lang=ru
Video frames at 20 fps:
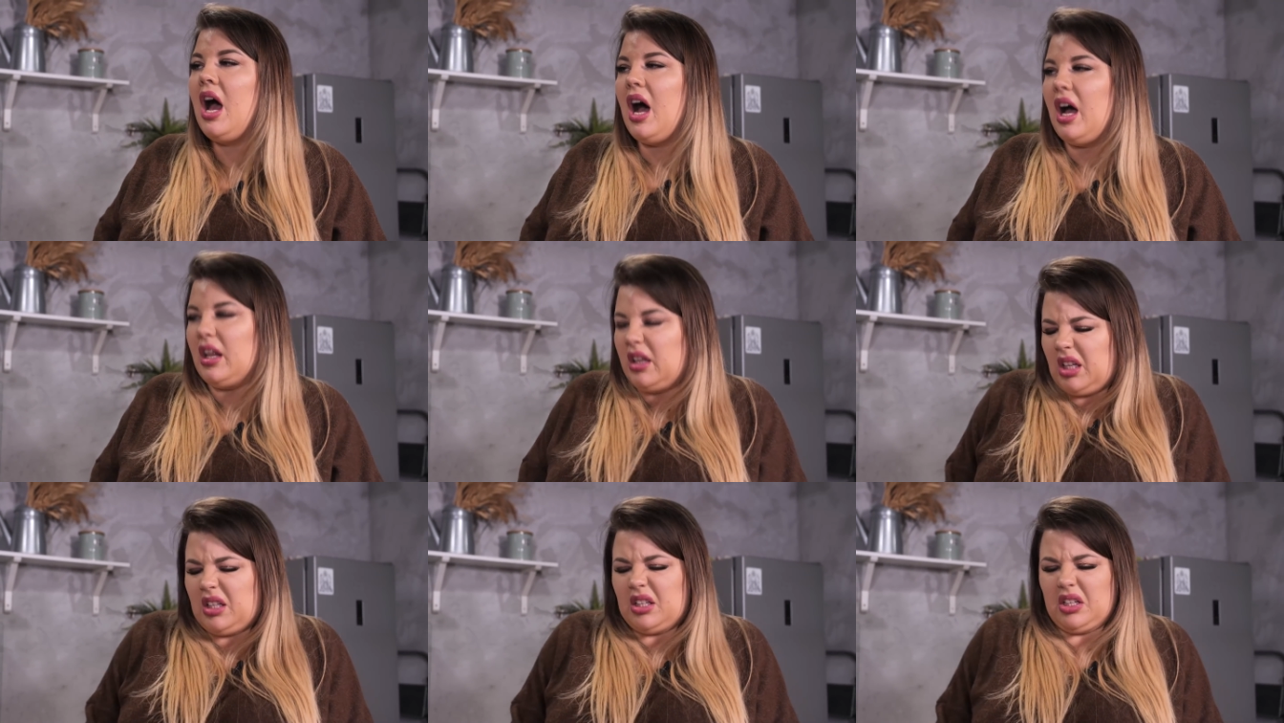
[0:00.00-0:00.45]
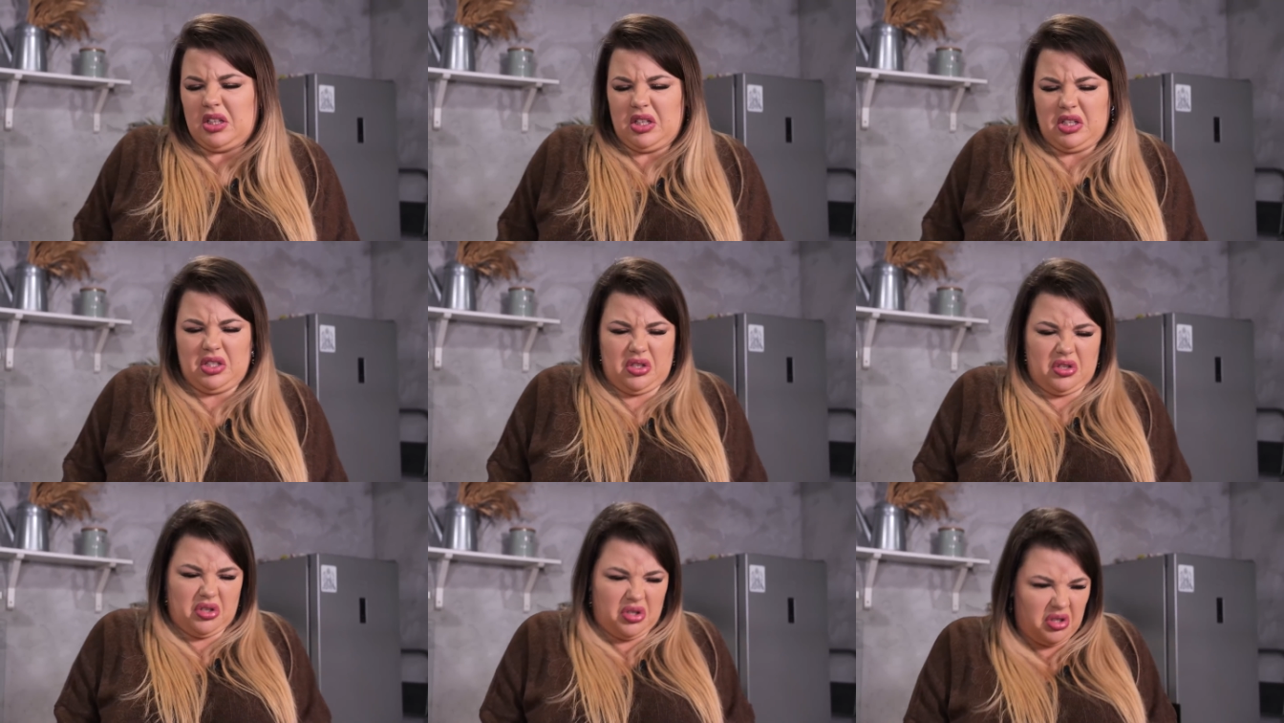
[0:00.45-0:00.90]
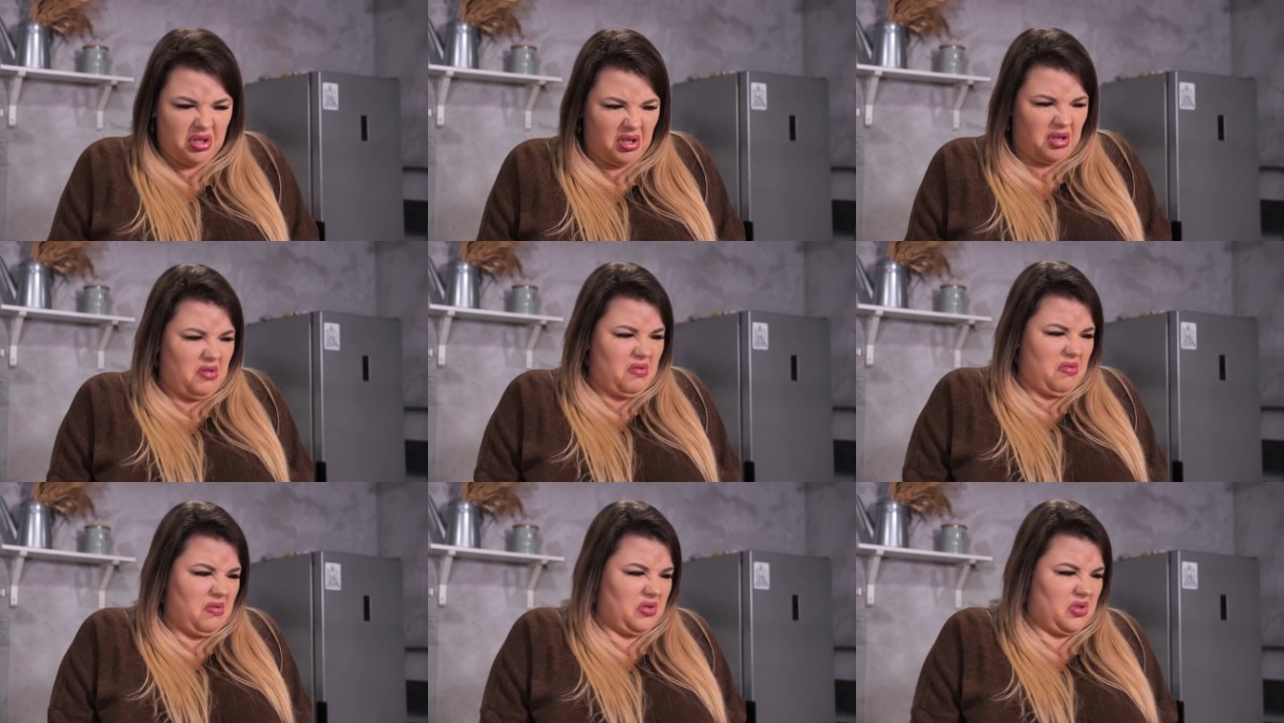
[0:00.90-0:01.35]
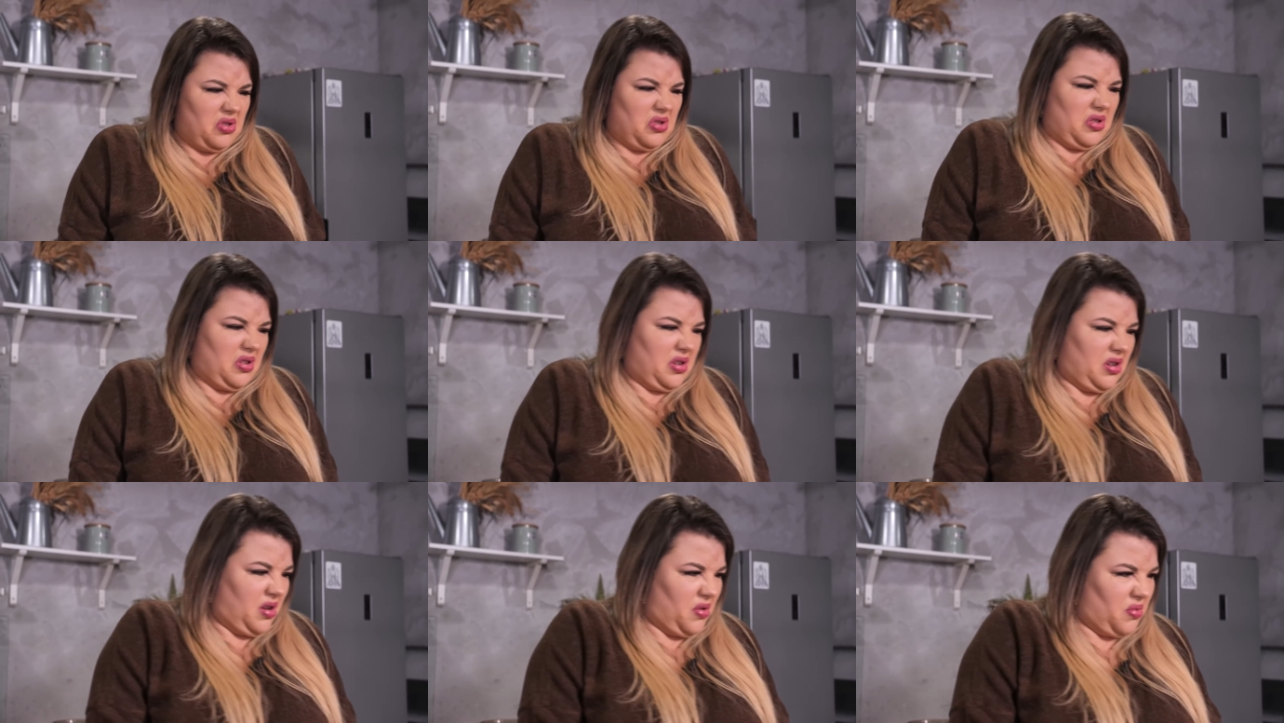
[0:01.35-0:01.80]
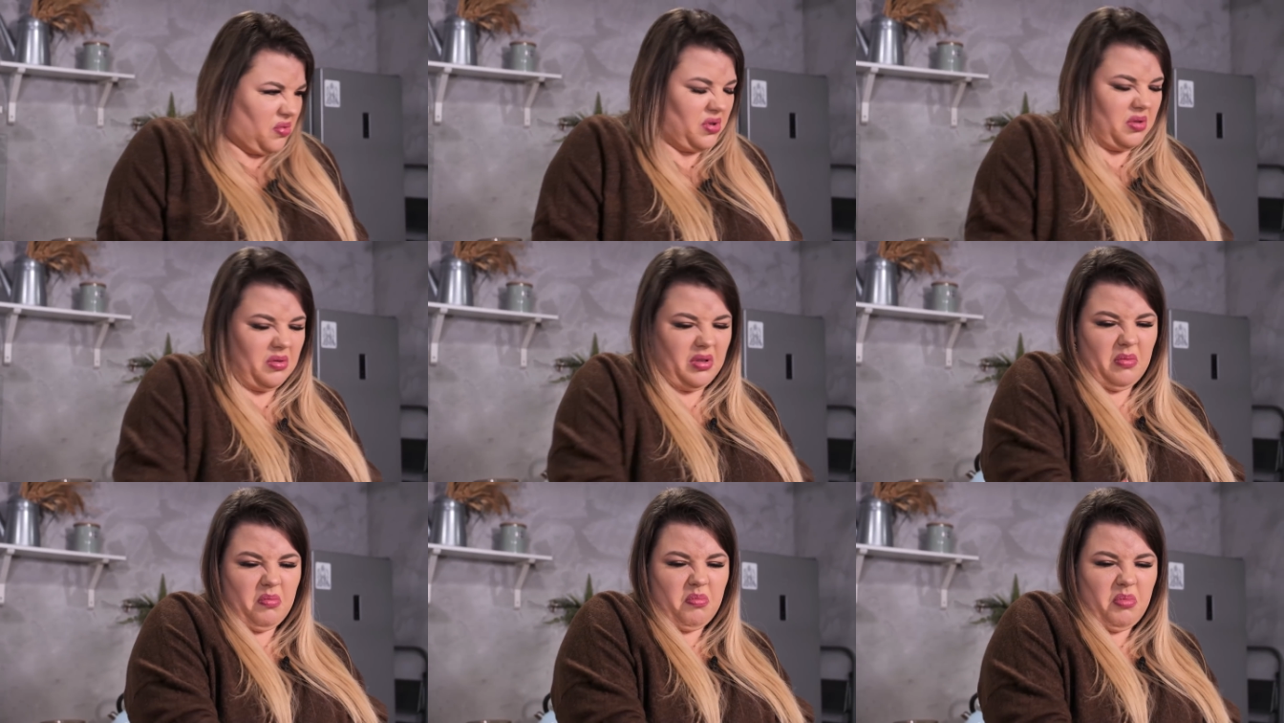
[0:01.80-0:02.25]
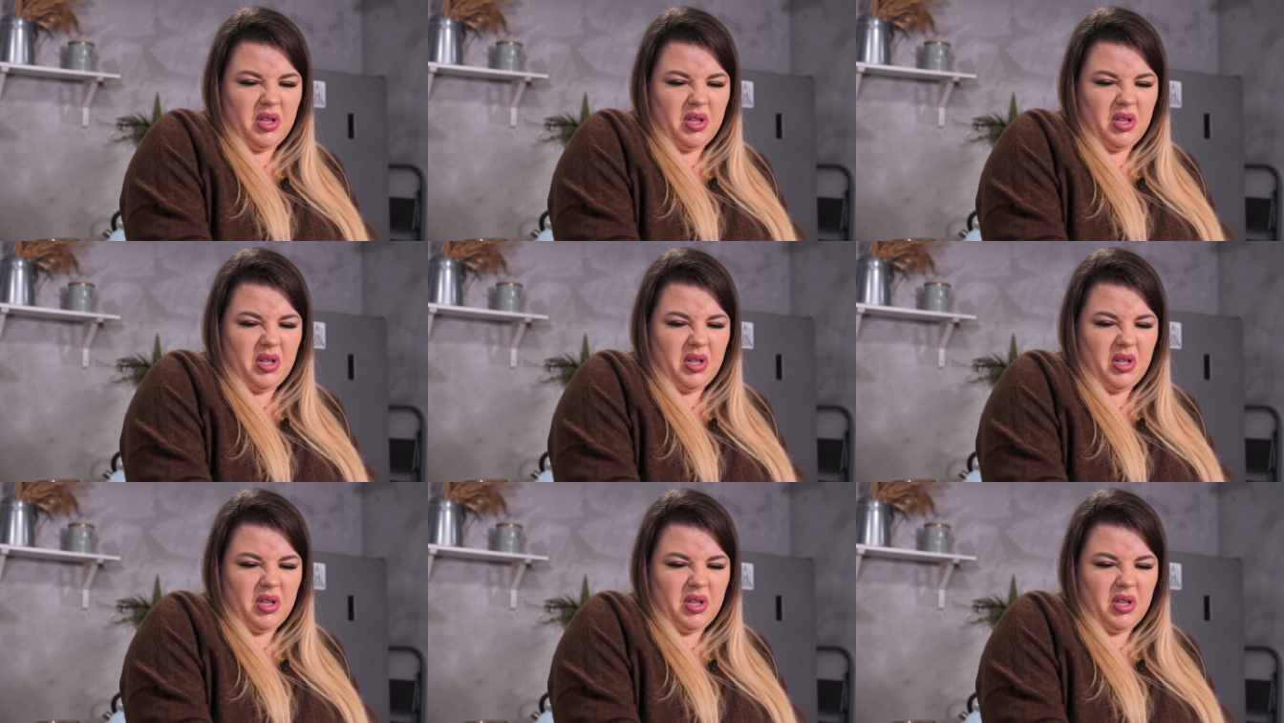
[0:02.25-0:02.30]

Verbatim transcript: А Лада, такая, серьезно, такая уже там